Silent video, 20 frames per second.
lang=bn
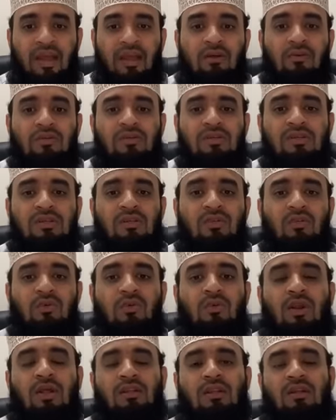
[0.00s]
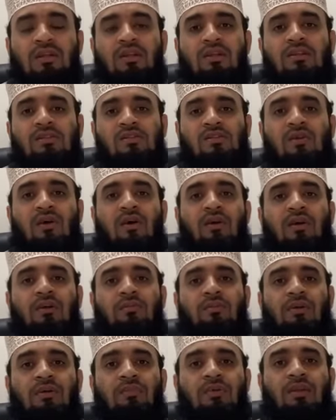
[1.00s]
এক হচ্ছে তোহরাতানলি স
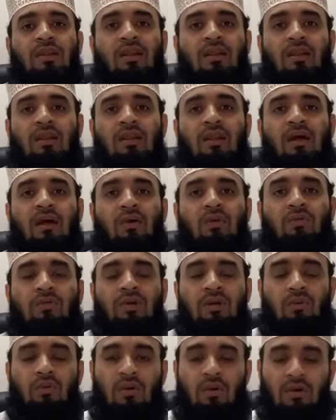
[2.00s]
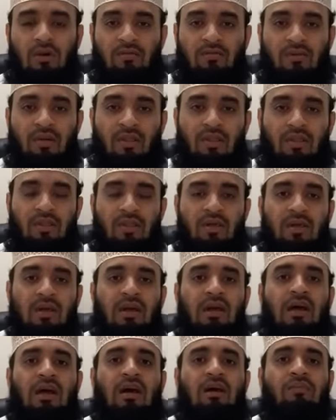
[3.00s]
ইমি লাগবি ওয়ার রফাফ
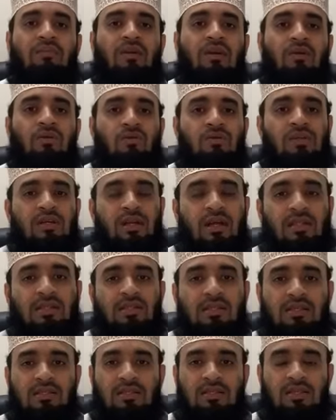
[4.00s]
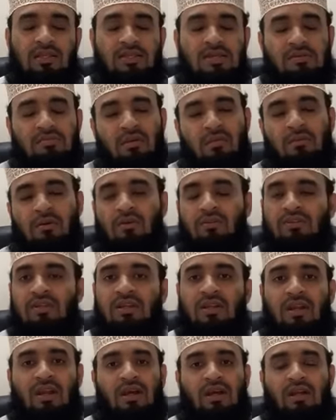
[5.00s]
আমরা রোজা রাখতে যে যেভাবে
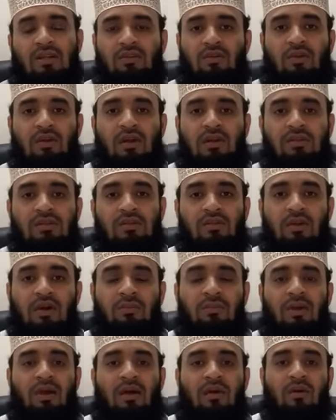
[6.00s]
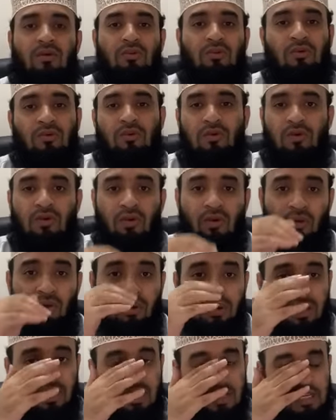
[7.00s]
রোজাটা রাখার দরকার ছিল আমরা হয়তো
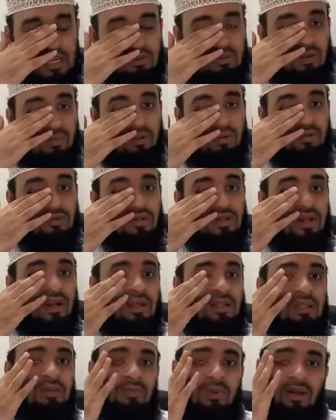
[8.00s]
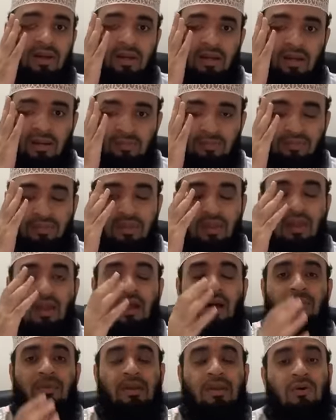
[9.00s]
অনেকে সেভাবে রোজাটা রাখতে পারিনি
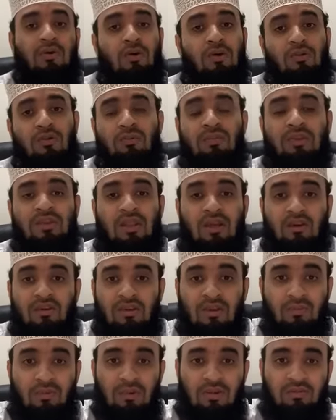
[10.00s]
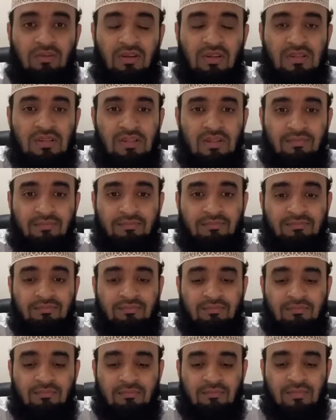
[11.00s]
আমরা কেউ হয়তো মিথ্যা কথা বলে ফেলেছি
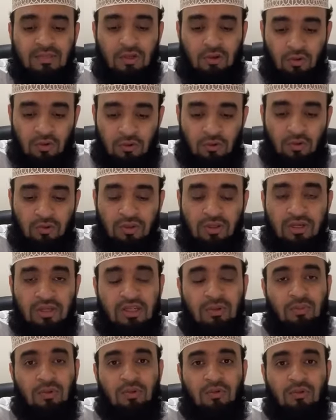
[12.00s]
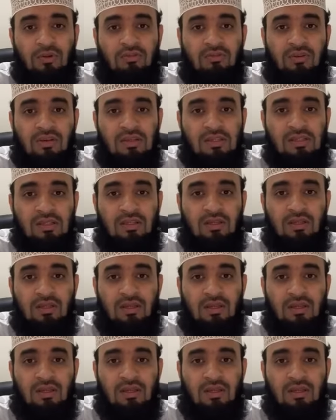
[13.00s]
কে হয়তো অন্যের গিবত করে ফেলেছি